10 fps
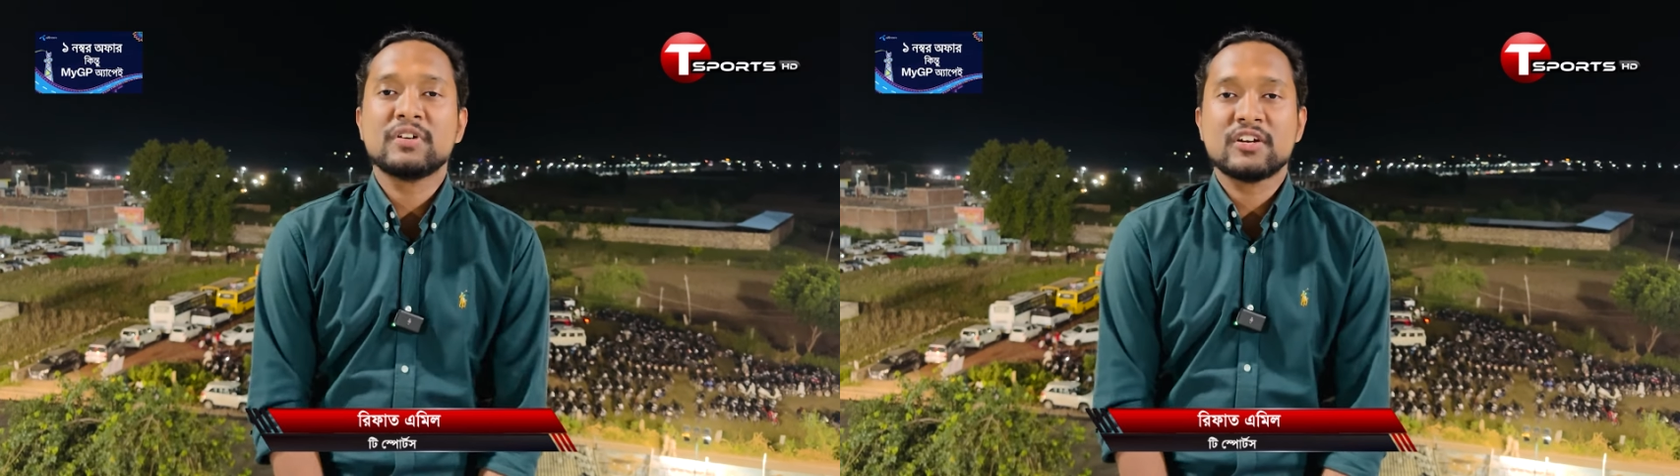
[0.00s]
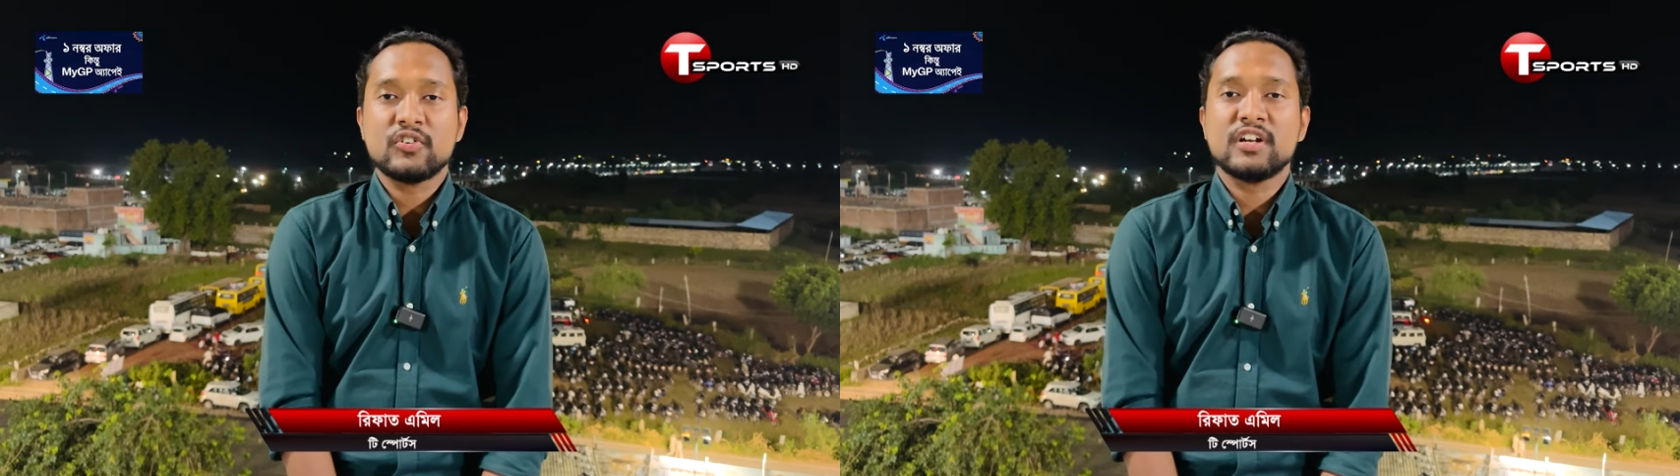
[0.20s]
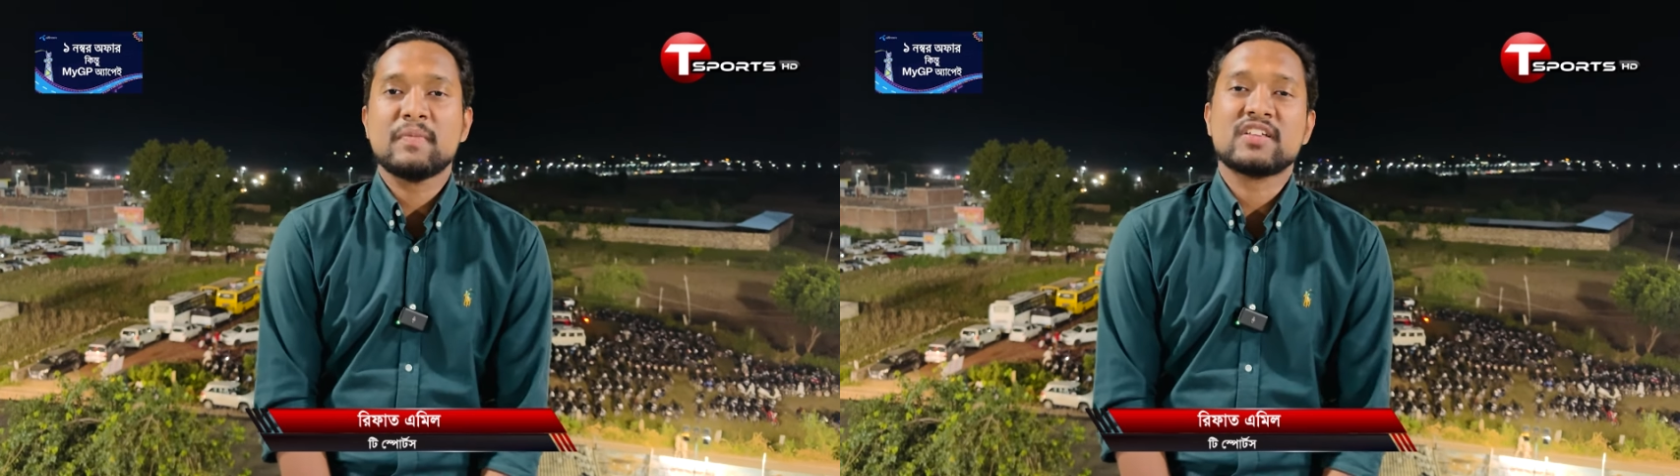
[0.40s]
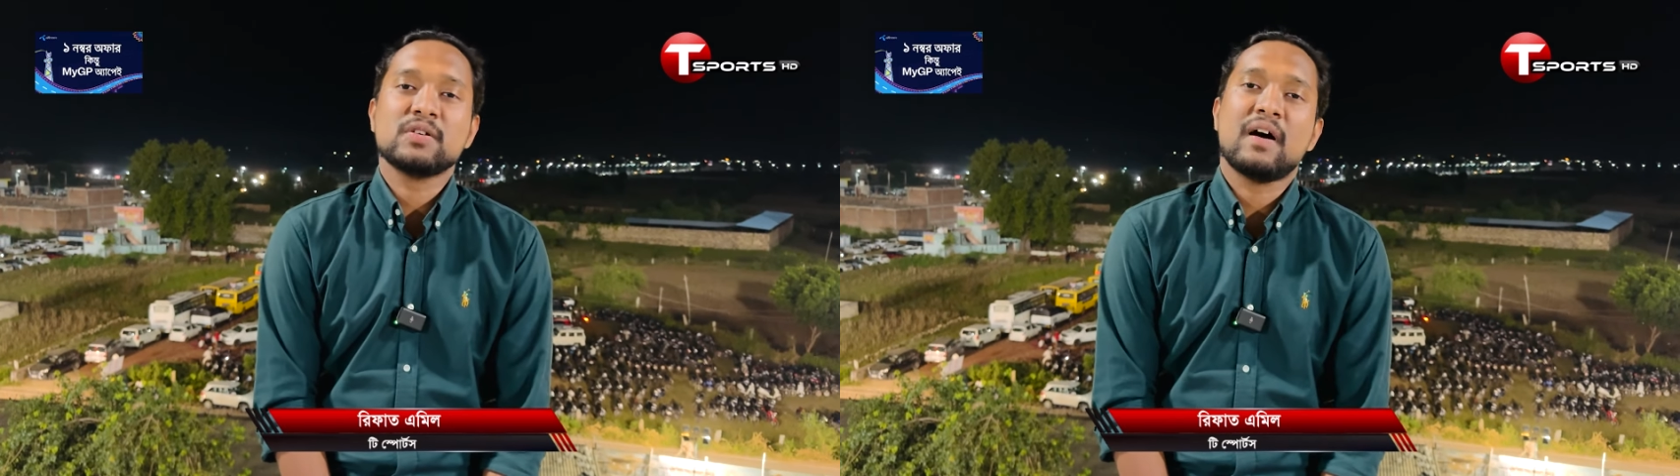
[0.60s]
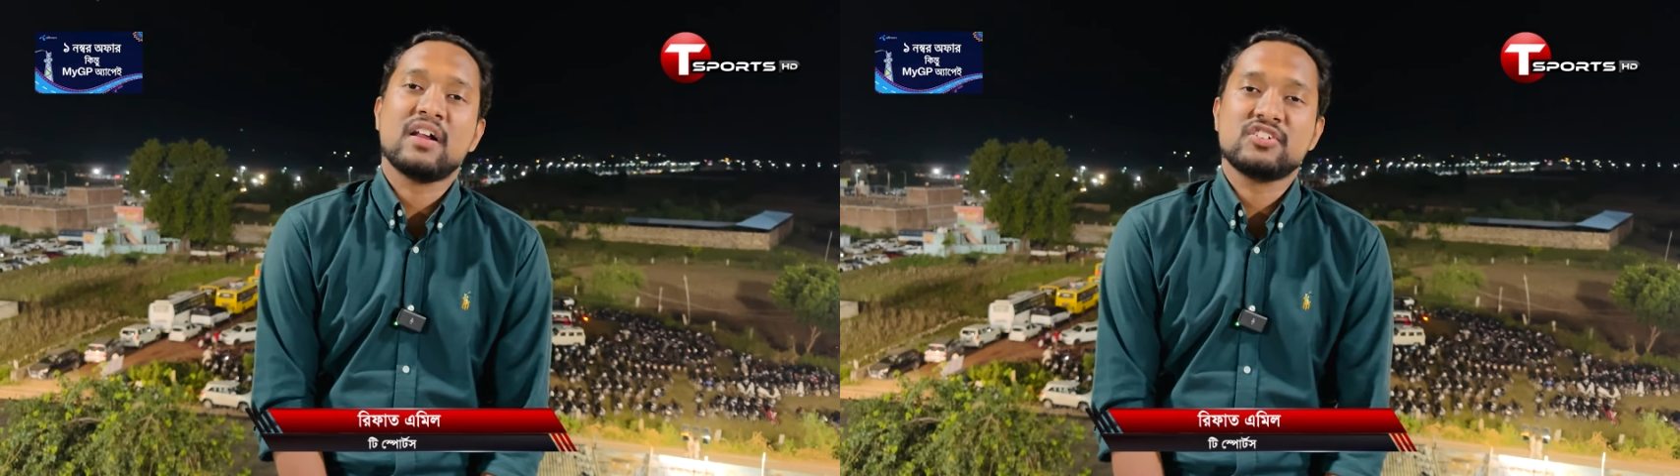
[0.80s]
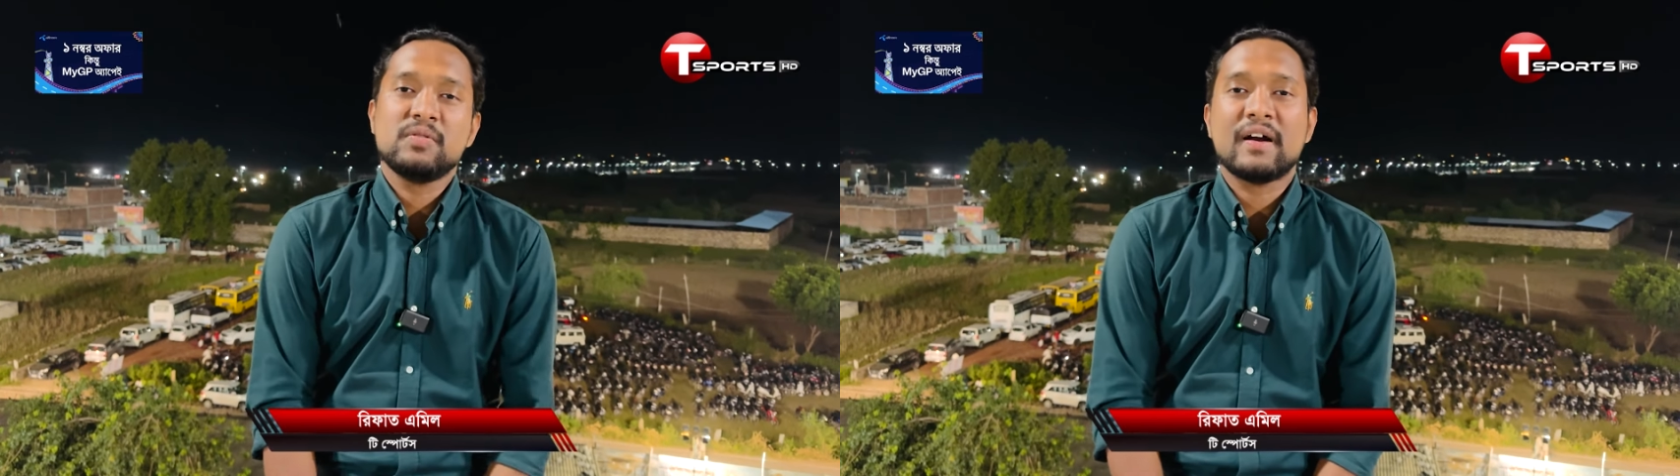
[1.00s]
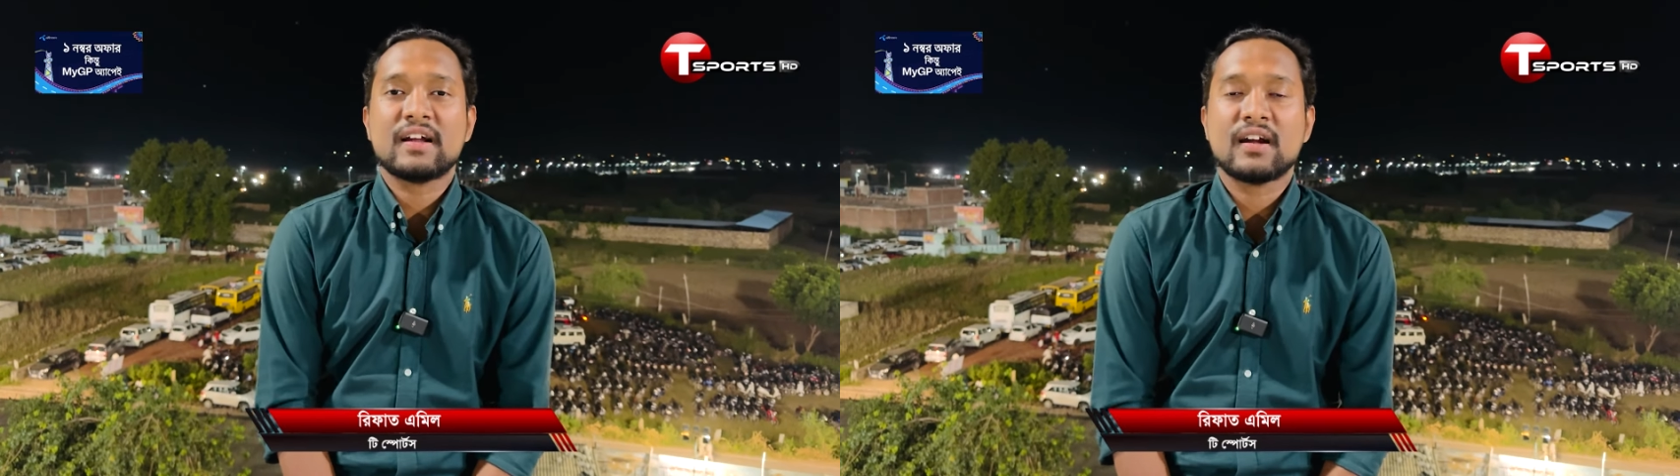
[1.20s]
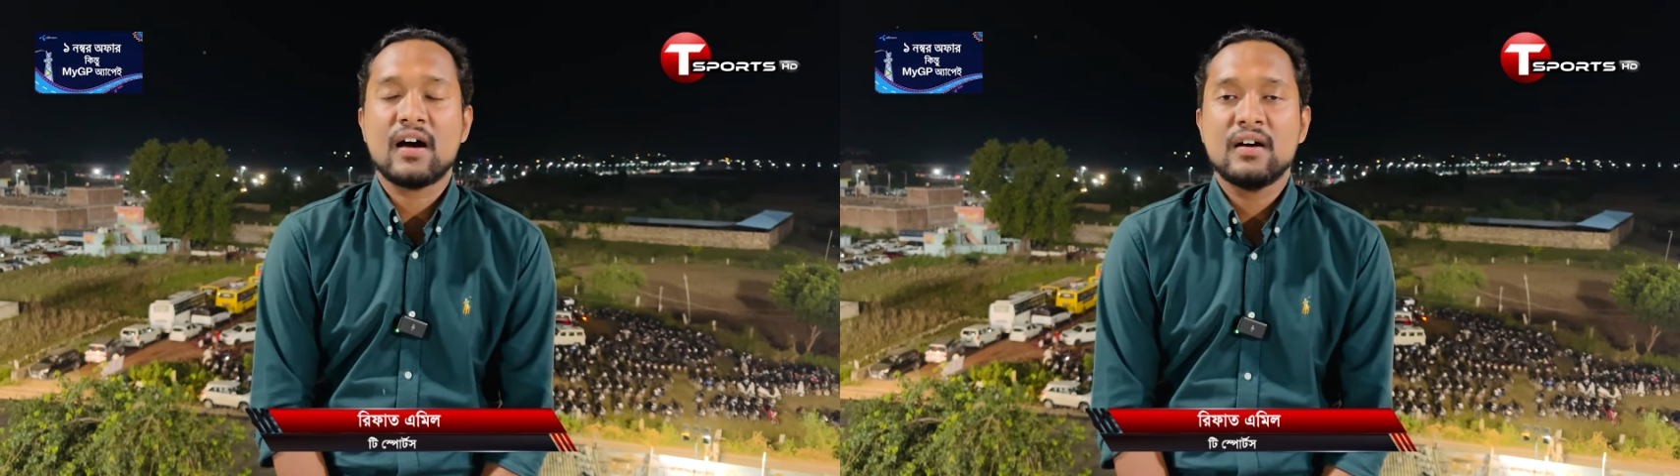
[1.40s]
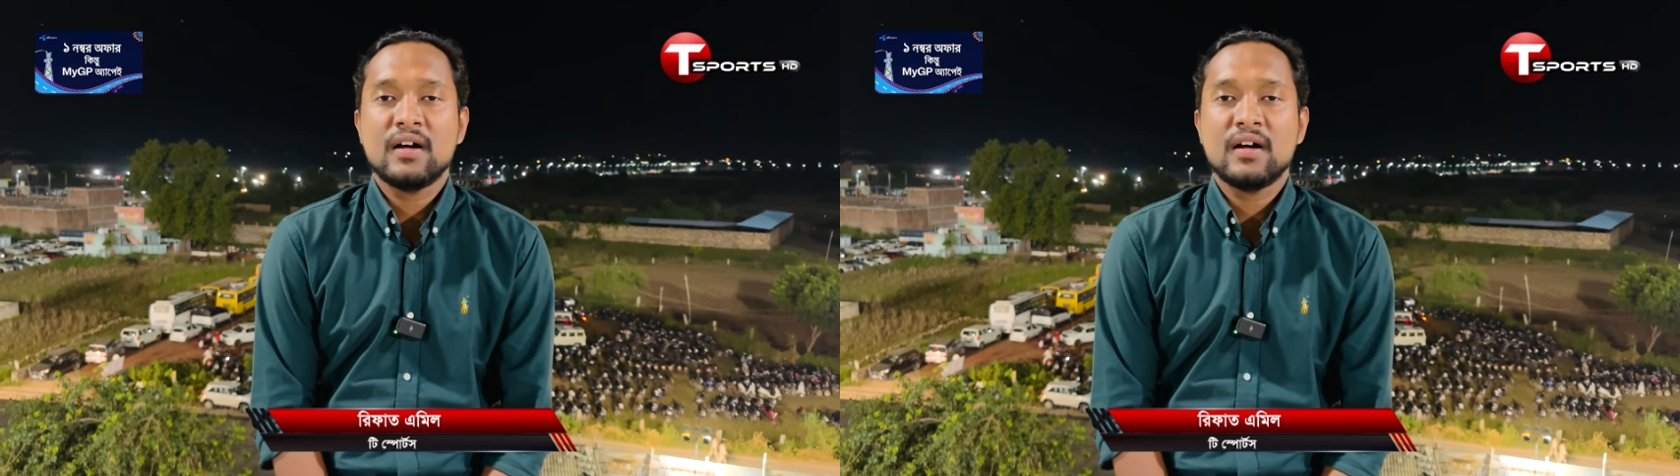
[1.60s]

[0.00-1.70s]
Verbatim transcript: টি টোয়েন্টি ম্যাচে বাংলাদেশি ব্যাটাররা